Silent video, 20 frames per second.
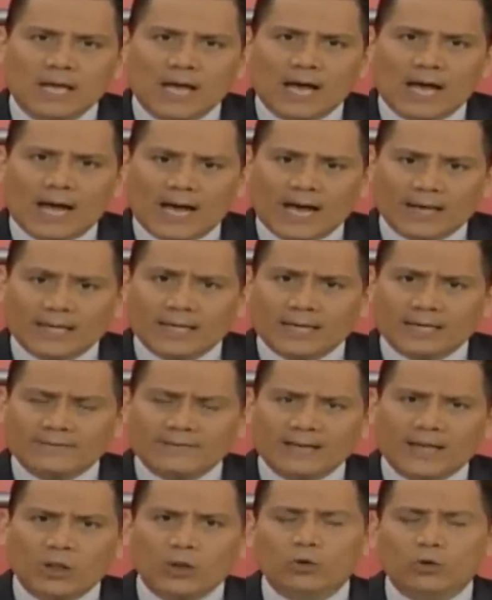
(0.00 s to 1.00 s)
al
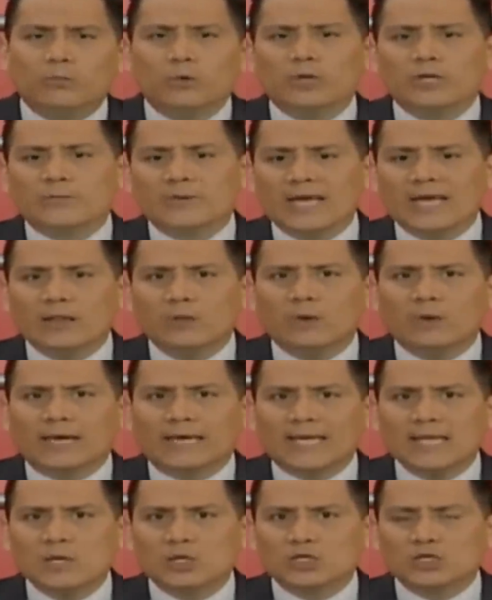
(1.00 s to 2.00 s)
Estado boliviano
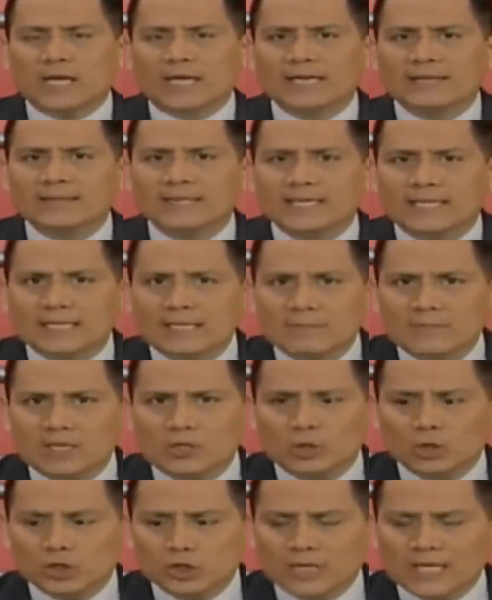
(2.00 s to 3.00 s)
aquellos agentes
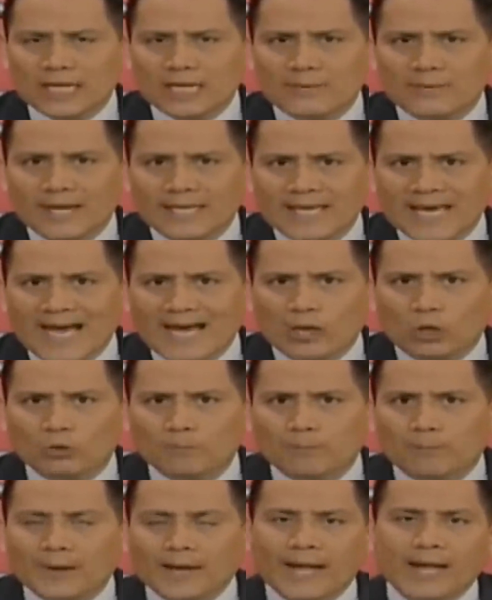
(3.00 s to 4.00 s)
químicos que le vaya a
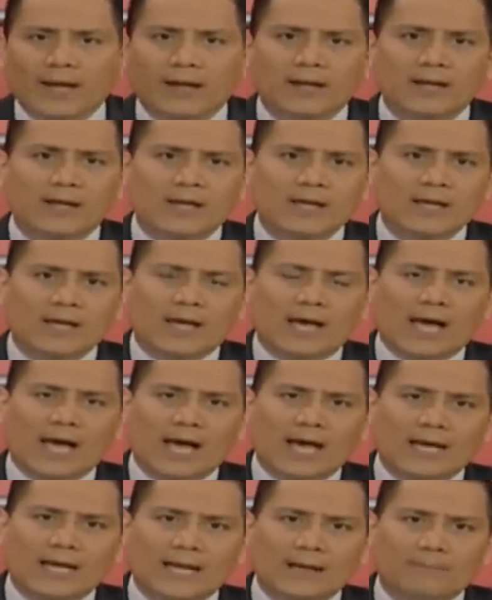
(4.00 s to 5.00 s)
comprar
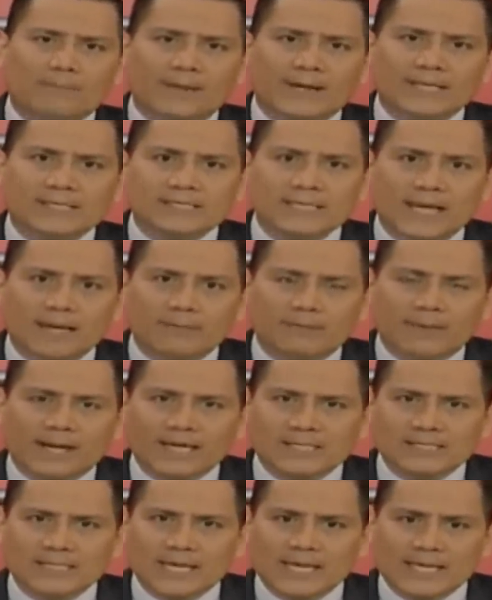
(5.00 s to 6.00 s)
a la empresa
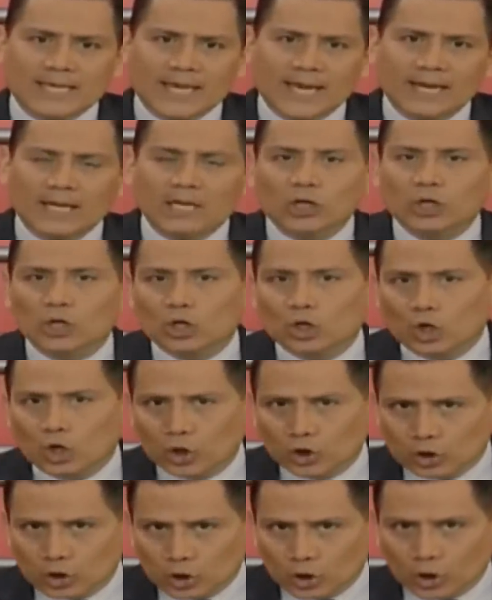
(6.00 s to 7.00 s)
brasileña
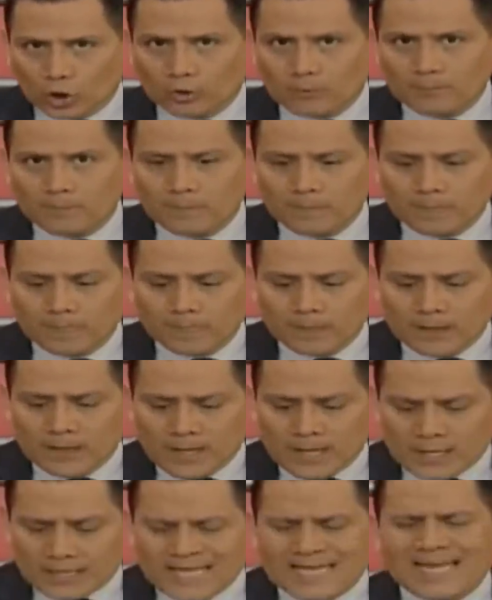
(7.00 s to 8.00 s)
Condor.
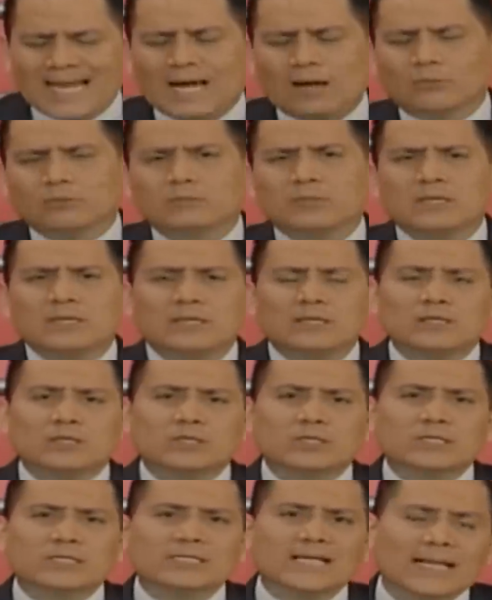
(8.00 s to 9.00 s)
Y claro,
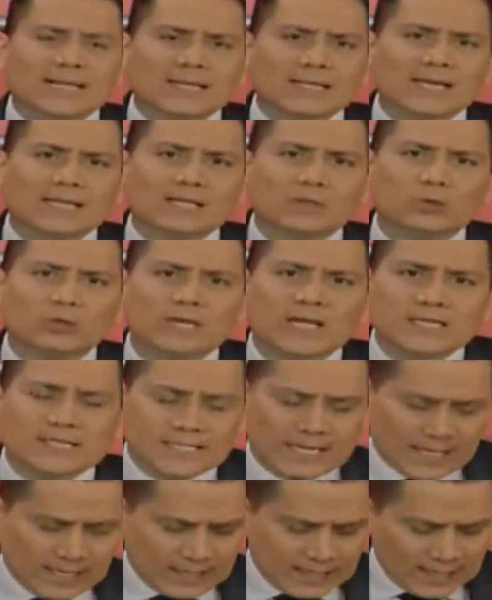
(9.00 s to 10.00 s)
saltan una
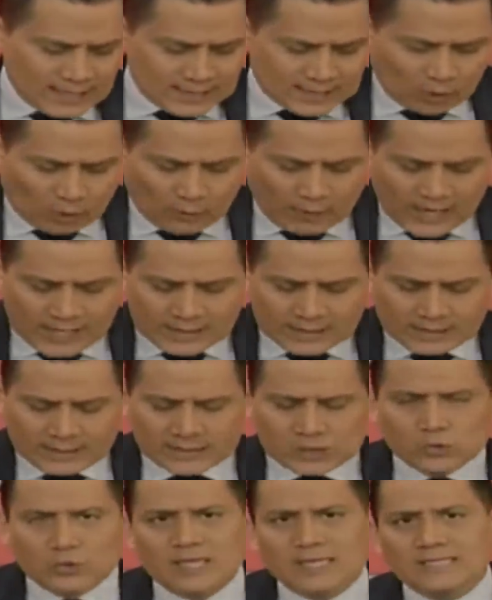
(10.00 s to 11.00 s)
serie de
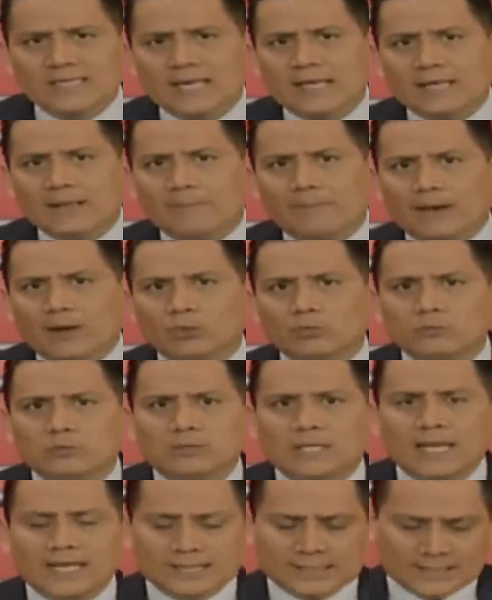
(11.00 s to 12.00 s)
interrogantes, una serie de
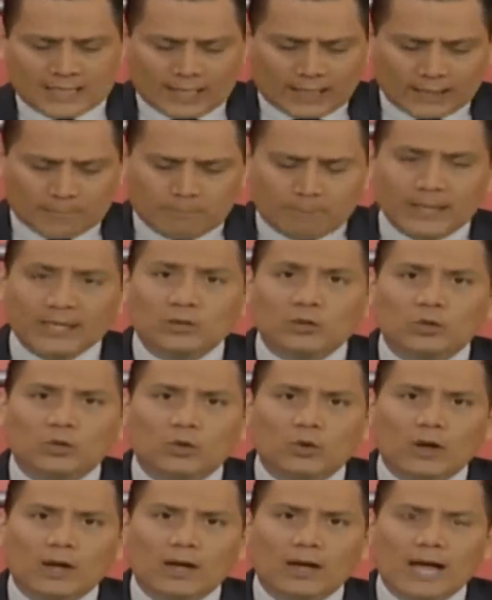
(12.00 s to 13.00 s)
preguntas
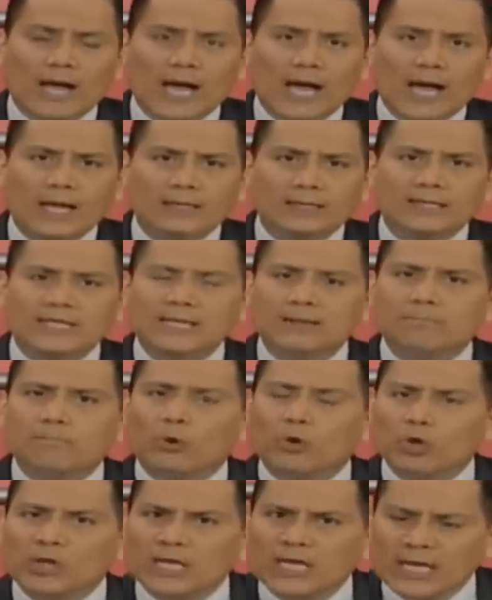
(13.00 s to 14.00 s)
respecto a del
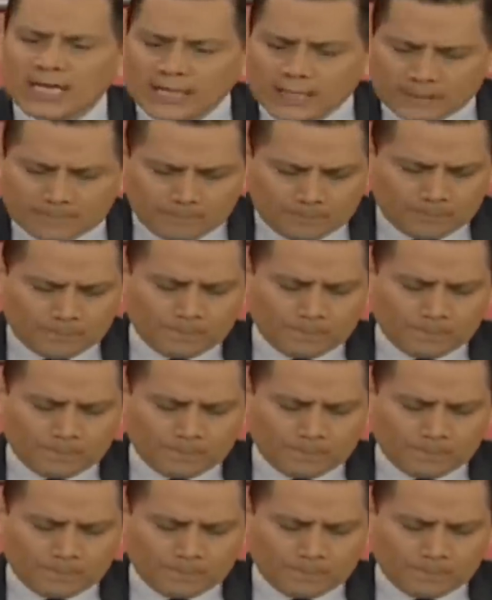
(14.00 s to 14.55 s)
por qué